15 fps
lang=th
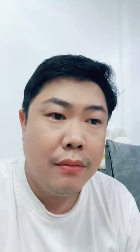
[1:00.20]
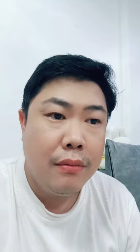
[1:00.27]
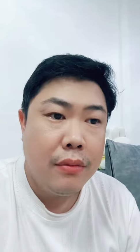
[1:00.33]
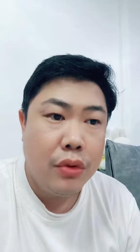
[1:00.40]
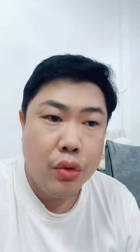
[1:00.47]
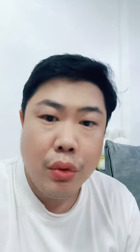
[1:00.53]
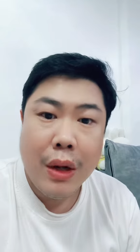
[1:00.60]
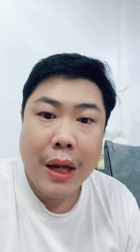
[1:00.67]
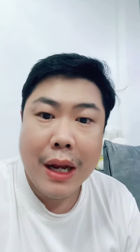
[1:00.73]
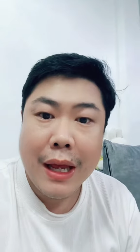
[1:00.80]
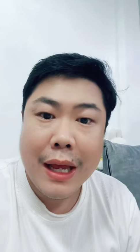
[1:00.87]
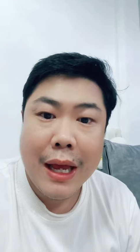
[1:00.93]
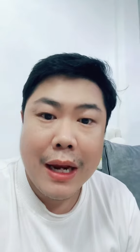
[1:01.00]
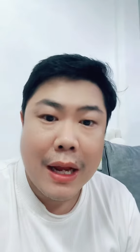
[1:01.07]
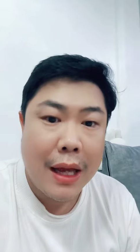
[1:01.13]
ช่วยอะไร
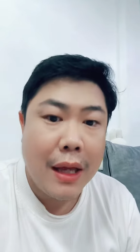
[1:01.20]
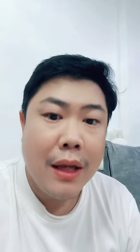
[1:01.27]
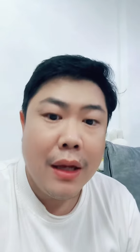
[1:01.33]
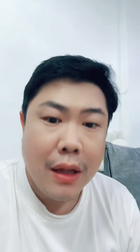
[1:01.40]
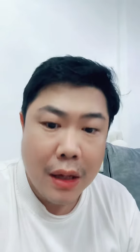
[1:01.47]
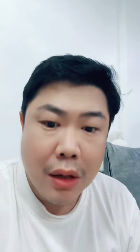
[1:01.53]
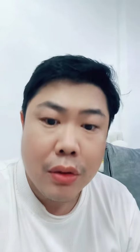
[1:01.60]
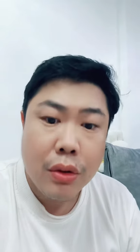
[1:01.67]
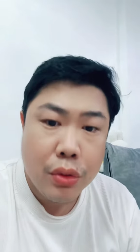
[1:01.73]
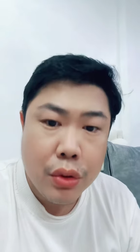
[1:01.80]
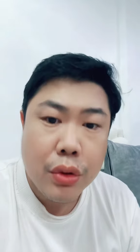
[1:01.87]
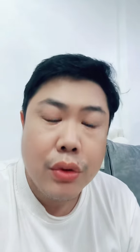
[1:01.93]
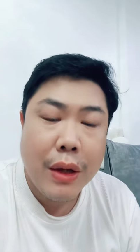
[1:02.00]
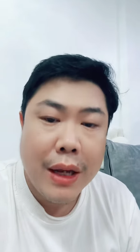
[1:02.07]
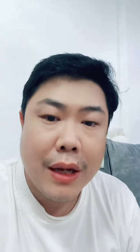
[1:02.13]
แค่ไหน เราต้องช่วย
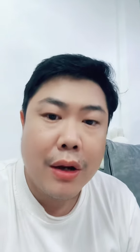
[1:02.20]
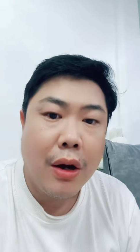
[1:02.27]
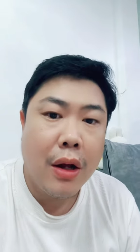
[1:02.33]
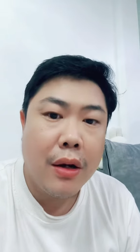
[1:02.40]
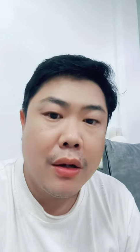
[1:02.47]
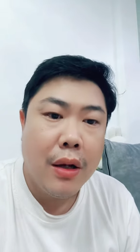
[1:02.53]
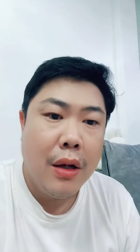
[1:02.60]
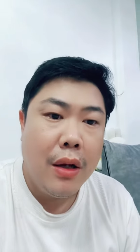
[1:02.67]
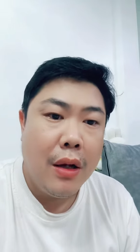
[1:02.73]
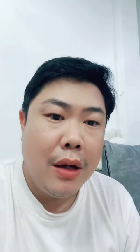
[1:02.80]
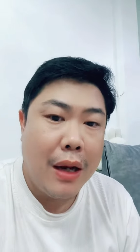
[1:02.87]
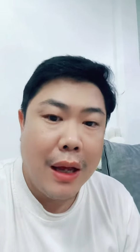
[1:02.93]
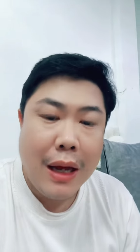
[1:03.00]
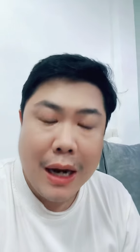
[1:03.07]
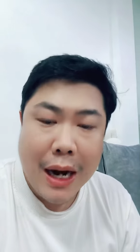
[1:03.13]
ตัวเองก่อน
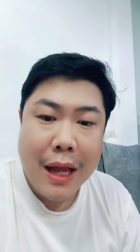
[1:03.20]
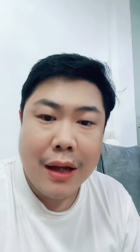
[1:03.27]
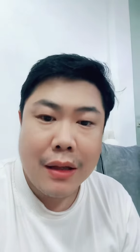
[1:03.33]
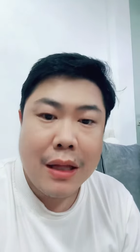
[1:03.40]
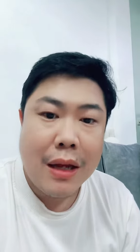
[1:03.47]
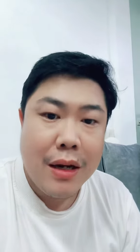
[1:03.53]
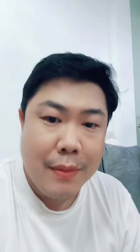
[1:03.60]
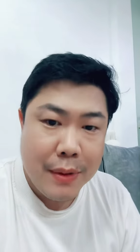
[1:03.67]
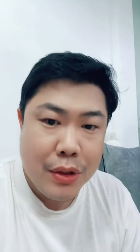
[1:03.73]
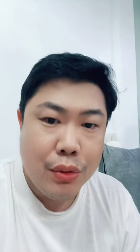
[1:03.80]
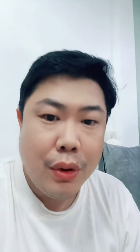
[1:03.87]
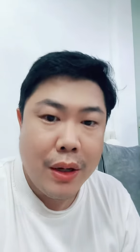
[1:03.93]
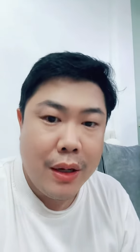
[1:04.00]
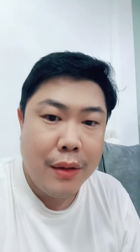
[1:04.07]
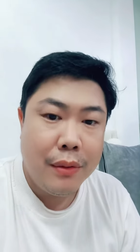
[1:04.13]
และใครก็ตามที่ไปช่
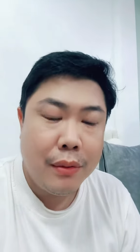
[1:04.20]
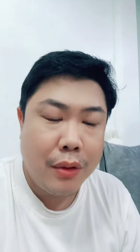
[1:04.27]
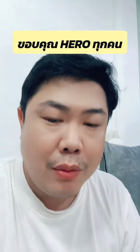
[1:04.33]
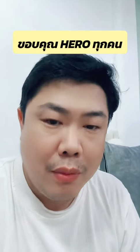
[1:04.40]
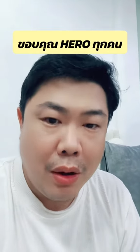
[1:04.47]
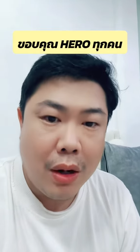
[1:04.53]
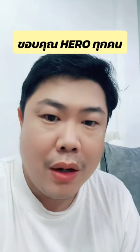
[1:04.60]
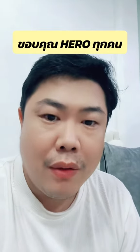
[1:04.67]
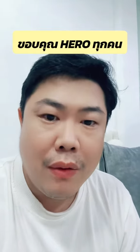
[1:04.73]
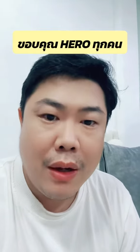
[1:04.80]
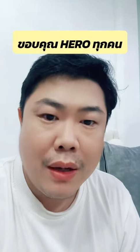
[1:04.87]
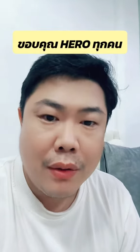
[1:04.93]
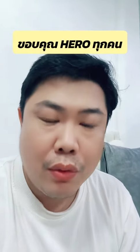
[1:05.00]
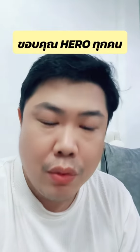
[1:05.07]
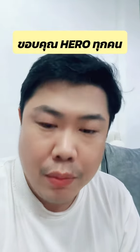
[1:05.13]
วยนี่ต้องบอกเลยว่า
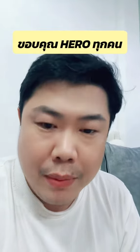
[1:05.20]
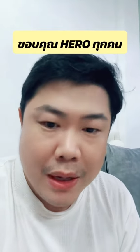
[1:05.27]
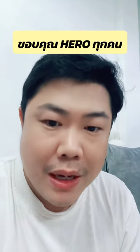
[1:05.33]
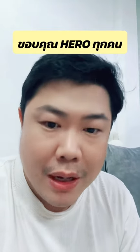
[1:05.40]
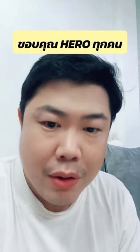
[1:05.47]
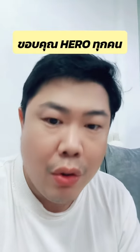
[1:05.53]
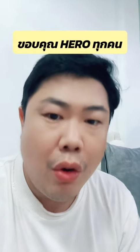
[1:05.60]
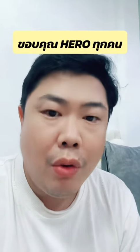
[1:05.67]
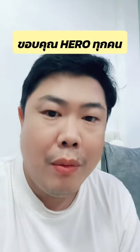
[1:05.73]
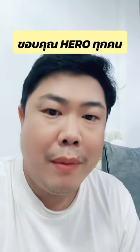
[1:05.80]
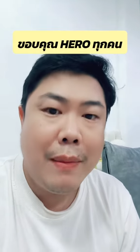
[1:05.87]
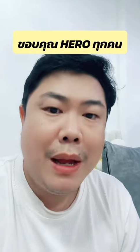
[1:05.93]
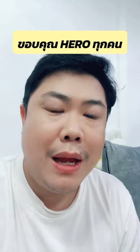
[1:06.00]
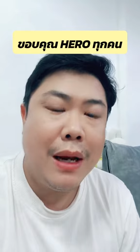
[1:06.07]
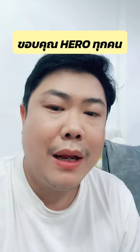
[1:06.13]
คุณเป็นฮีโร่
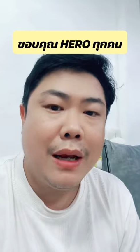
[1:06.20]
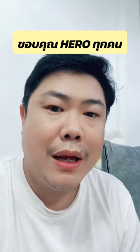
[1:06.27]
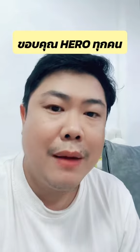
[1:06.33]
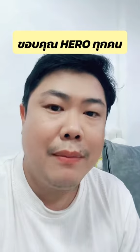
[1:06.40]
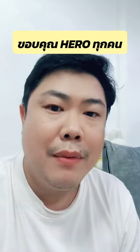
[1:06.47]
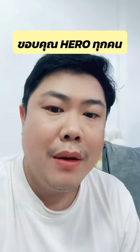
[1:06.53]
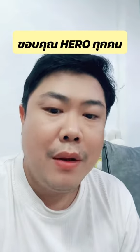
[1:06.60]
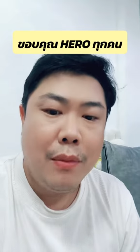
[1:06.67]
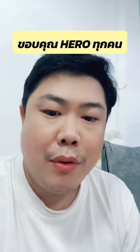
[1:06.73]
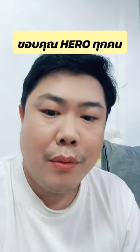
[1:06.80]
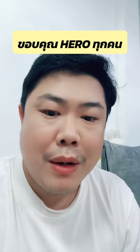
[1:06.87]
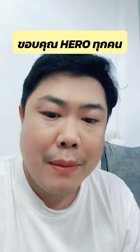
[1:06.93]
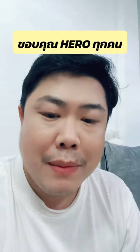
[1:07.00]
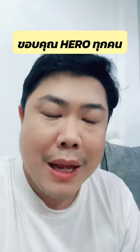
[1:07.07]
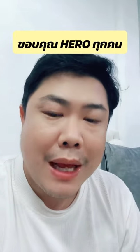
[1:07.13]
มากๆเลยนะครับผม
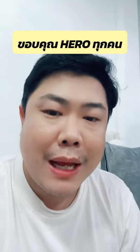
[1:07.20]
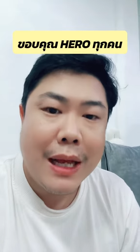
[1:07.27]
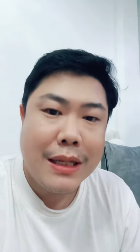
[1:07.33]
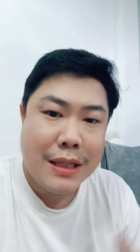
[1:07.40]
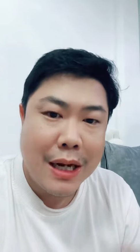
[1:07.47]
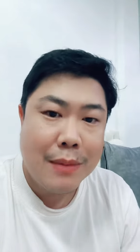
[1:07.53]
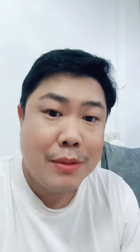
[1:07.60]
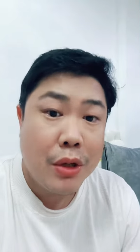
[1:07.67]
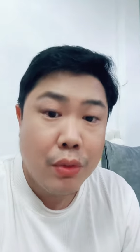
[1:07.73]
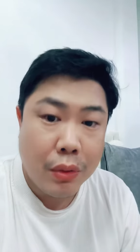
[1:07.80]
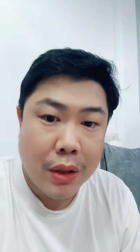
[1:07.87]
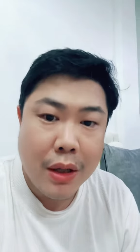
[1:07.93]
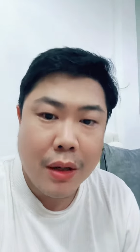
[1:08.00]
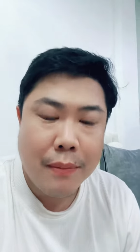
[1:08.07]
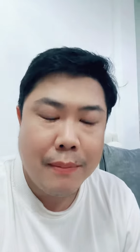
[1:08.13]
ทำได้แค่สนับสนุน
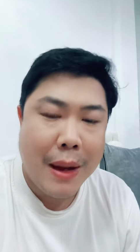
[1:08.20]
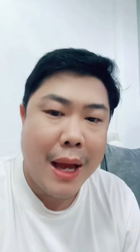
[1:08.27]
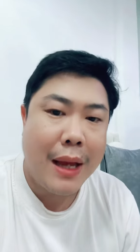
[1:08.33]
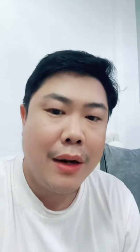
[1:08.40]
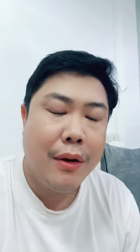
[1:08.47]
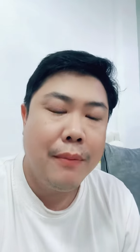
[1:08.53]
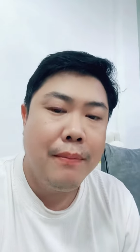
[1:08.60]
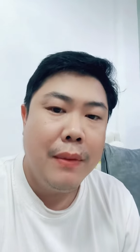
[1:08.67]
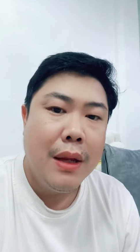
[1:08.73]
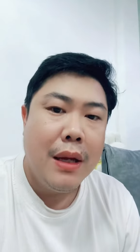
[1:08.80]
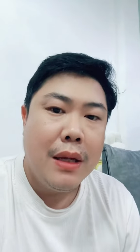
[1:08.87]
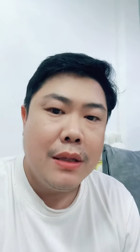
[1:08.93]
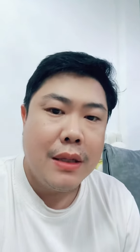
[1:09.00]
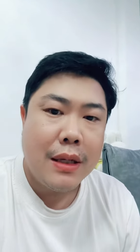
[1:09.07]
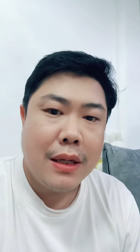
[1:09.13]
เงินไปเนาะ
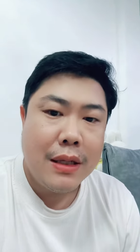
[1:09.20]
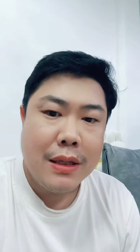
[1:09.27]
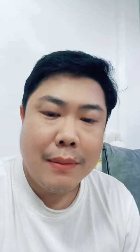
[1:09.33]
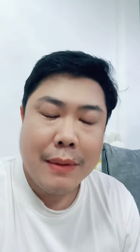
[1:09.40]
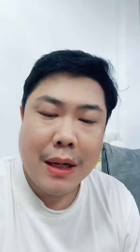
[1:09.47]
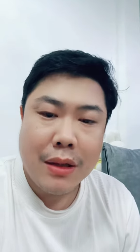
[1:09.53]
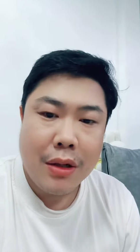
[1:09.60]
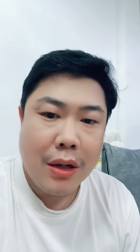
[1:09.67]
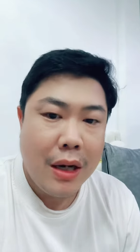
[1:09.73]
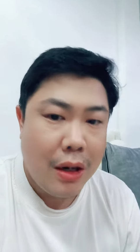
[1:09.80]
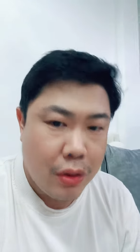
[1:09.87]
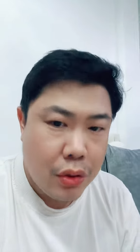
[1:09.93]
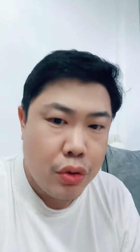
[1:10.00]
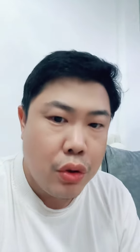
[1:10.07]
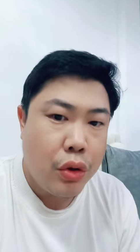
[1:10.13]
สิ่งที่สำคัญตอนนี้เรา
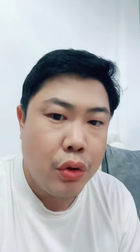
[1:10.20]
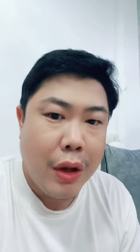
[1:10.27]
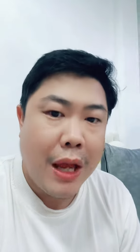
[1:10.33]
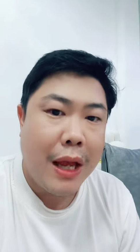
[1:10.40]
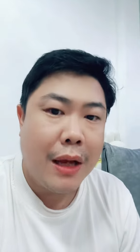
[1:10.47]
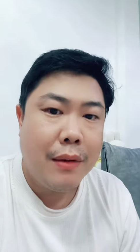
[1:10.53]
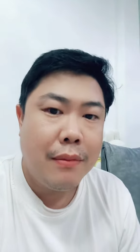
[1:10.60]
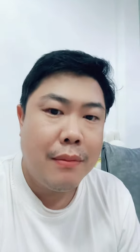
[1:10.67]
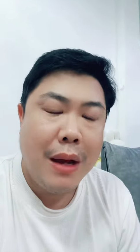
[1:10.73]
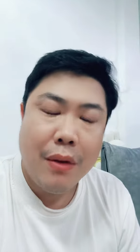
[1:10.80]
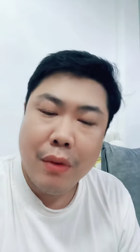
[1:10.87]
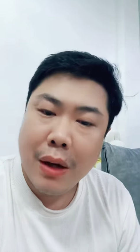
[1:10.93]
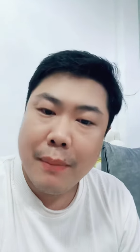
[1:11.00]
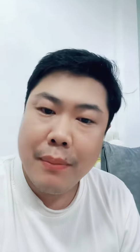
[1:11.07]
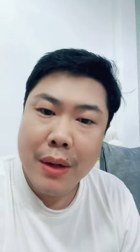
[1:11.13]
ต้องช่วยตัวเองมากก
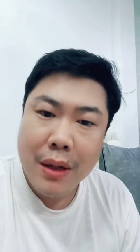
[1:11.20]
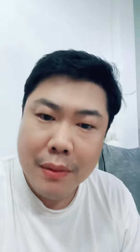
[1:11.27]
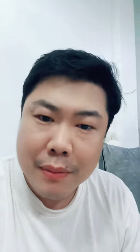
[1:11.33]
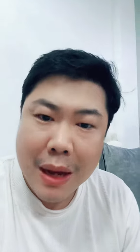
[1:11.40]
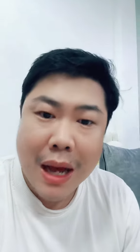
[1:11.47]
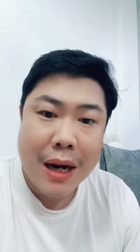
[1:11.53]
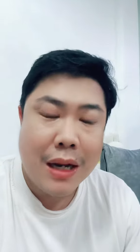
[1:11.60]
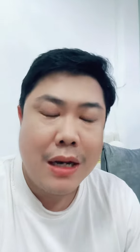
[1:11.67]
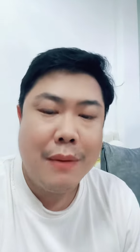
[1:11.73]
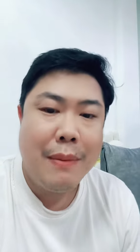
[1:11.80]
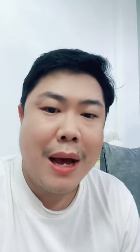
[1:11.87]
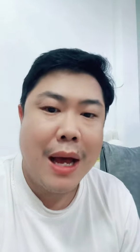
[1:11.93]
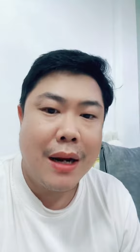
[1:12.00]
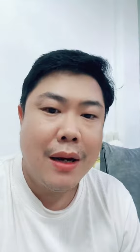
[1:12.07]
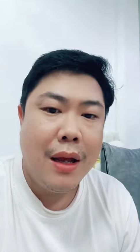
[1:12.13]
ว่าพึ่งพารัฐ
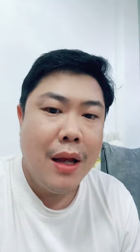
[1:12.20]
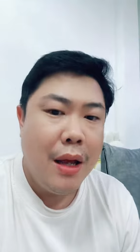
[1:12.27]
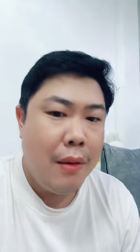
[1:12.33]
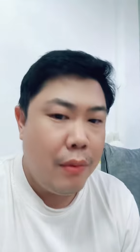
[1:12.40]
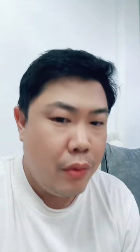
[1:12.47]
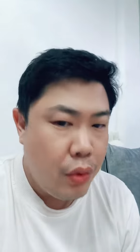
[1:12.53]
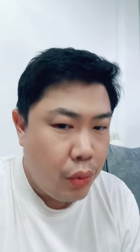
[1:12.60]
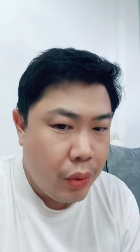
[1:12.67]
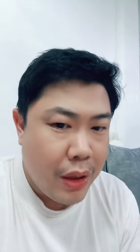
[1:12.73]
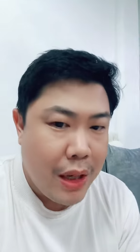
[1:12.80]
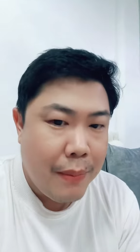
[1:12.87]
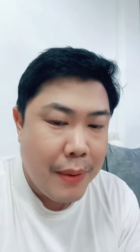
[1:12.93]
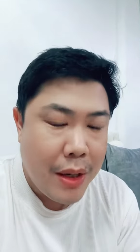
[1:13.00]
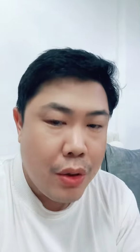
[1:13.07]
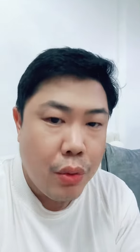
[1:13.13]
บาล ยุคนี้
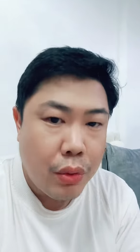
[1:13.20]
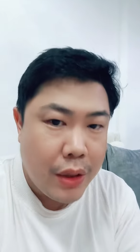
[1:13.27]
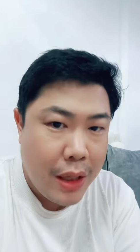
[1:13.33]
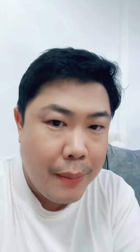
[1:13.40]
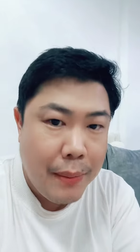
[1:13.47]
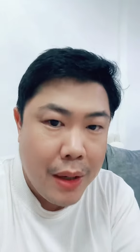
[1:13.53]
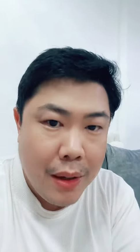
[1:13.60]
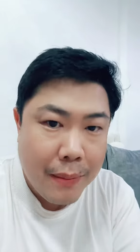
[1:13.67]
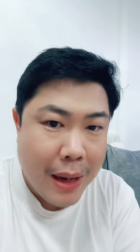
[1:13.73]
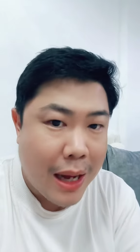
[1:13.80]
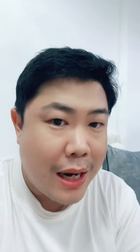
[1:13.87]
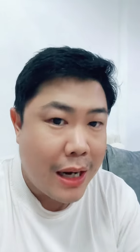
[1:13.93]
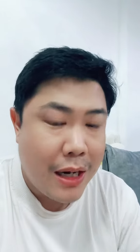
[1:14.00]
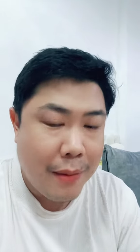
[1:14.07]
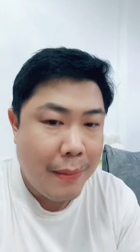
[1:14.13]
เป็นยุคที่พึ่งพา
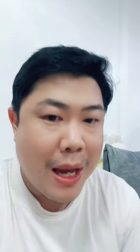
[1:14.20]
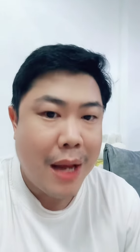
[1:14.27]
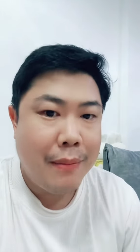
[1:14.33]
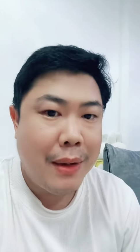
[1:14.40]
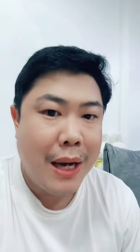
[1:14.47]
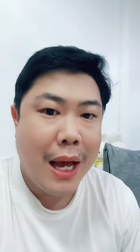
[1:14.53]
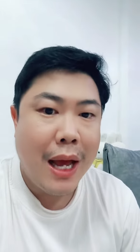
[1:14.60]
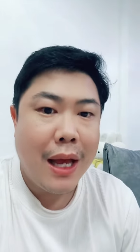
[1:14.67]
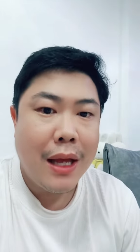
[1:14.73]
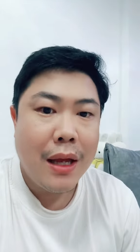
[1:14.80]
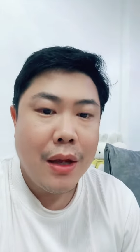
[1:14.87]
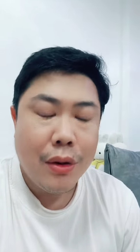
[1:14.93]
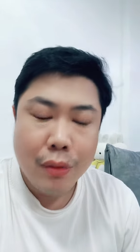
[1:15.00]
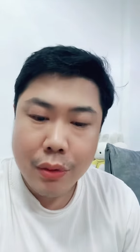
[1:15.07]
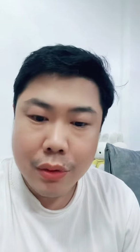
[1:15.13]
รัฐบาลไม่ได้
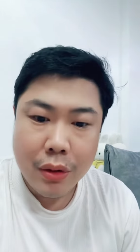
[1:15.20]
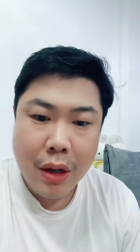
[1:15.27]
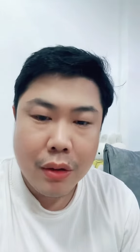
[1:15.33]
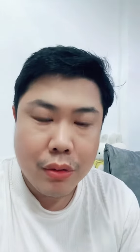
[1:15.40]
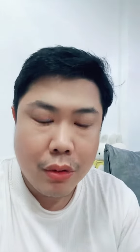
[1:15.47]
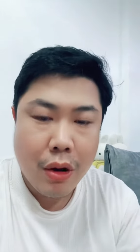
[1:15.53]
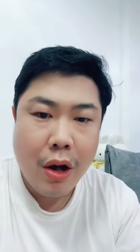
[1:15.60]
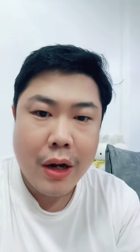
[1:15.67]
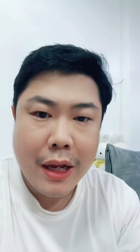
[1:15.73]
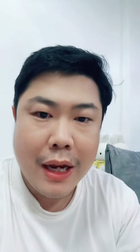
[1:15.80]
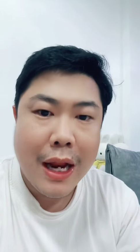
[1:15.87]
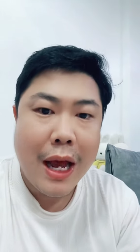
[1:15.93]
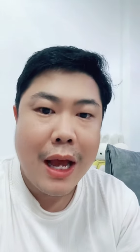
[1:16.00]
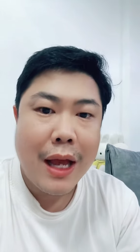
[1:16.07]
คุณต้องเอาตัวรอดให้ได้